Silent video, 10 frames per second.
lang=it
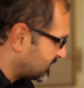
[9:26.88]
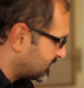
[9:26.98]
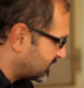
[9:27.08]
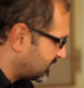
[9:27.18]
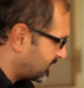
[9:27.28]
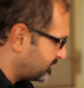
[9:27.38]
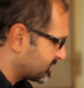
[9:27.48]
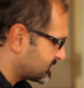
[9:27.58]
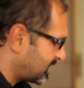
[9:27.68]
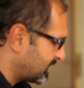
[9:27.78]
eh, la
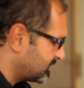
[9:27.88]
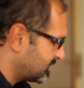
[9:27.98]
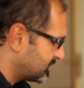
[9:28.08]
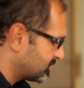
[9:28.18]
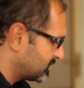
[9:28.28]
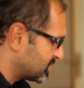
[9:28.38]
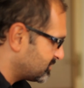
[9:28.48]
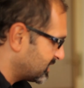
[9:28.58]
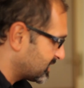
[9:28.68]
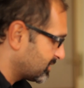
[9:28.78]
personale di Trudy
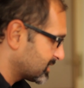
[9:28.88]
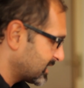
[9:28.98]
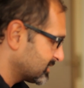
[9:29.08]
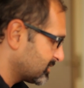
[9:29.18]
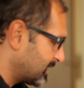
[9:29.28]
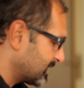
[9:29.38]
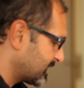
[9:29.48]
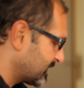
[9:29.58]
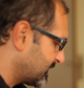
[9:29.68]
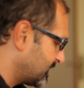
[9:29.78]
Schmidt, ricordando
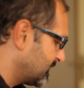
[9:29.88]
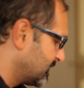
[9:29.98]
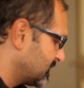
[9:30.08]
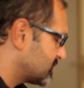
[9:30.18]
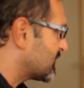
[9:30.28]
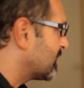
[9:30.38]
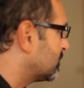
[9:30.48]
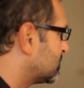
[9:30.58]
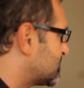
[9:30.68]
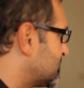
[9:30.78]
anche che c'è
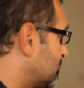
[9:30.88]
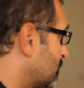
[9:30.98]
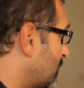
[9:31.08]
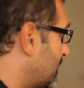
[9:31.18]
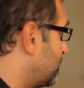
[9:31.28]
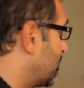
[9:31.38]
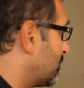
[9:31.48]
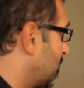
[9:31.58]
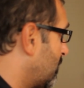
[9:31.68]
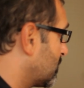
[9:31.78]
un sito web,
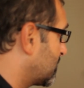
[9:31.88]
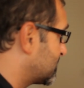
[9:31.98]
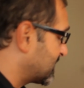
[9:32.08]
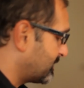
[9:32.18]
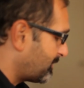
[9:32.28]
un blog che si chiama